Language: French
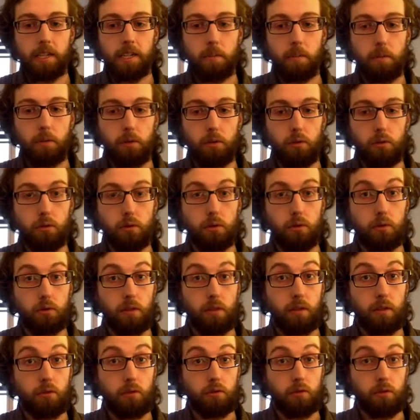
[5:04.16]
j'appuie juste sur
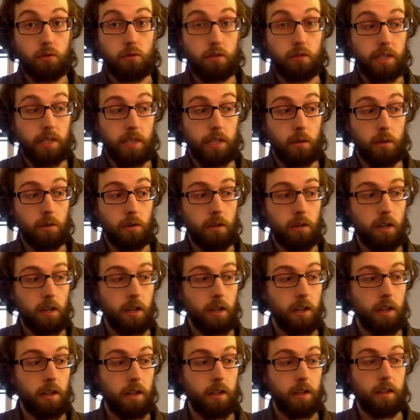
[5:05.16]
la touche 0
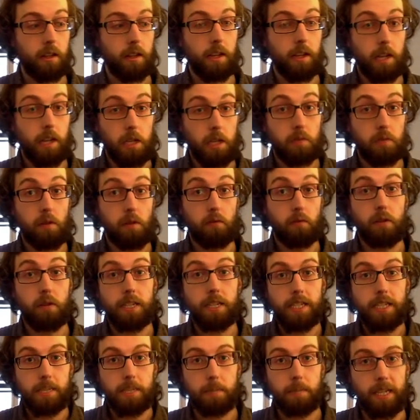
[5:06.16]
et je vais voir
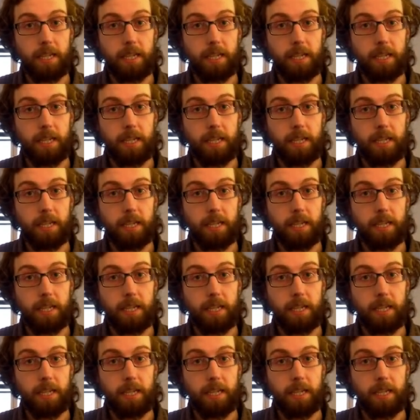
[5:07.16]
ce qui se